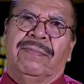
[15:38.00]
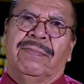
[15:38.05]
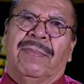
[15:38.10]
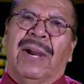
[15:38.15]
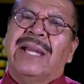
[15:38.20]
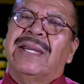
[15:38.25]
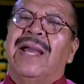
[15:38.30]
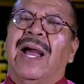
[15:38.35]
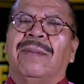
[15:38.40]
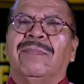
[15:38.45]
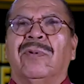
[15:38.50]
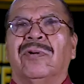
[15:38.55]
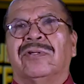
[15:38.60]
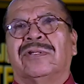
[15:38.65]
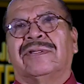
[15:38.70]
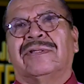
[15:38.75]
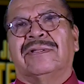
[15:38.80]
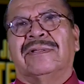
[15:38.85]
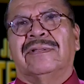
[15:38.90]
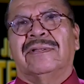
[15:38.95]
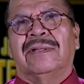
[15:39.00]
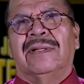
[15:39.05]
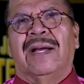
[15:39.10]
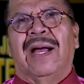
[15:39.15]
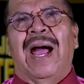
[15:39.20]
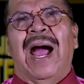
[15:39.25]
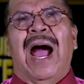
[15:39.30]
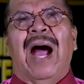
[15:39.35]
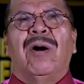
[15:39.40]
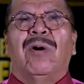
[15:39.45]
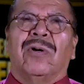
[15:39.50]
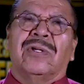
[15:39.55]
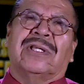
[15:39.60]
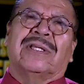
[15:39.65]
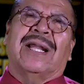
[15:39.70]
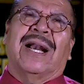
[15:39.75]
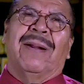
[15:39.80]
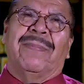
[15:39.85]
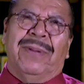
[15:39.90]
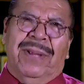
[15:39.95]
vayamos a
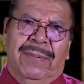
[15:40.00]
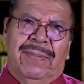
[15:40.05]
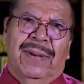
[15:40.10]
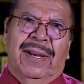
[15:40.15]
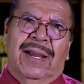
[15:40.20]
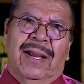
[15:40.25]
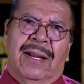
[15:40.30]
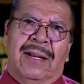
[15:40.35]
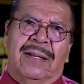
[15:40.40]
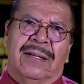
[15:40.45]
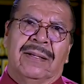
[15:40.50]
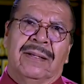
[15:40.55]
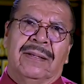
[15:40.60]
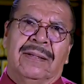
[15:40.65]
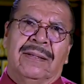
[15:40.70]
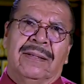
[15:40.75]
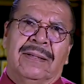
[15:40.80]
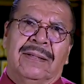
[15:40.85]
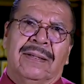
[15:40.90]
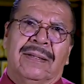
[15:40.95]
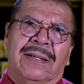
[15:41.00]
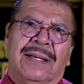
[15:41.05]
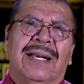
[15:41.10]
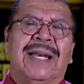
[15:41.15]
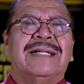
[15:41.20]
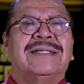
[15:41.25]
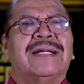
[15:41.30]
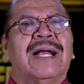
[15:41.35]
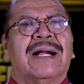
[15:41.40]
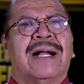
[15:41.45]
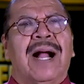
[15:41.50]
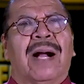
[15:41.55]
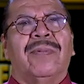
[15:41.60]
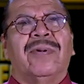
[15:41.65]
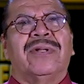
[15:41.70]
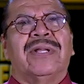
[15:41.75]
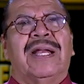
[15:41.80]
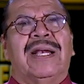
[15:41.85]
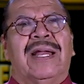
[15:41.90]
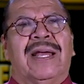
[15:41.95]
otra Biblia. Les
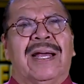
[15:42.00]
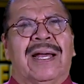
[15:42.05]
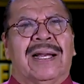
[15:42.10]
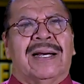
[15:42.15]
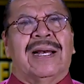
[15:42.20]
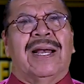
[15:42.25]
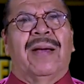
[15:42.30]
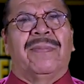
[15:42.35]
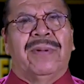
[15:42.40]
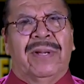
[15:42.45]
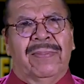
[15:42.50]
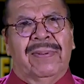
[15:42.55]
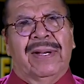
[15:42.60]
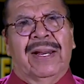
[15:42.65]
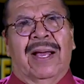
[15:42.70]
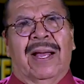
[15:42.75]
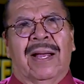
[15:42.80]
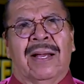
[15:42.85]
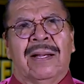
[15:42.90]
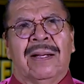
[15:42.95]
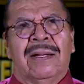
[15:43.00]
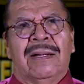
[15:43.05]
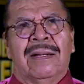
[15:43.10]
acabo de leer la Biblia.